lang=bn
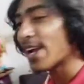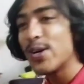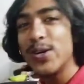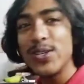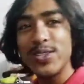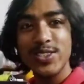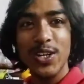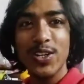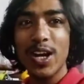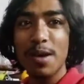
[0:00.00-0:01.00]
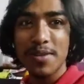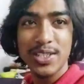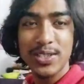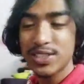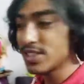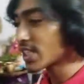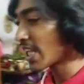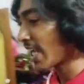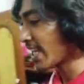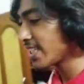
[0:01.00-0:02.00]
এখন চলো আমরা দুজন
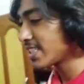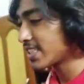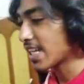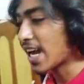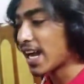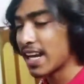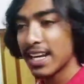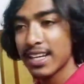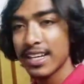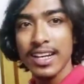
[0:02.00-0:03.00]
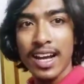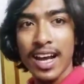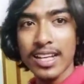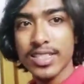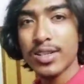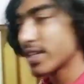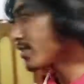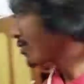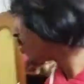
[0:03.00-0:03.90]
খেয়ে নিই চা আর আজকে অনেক কিছু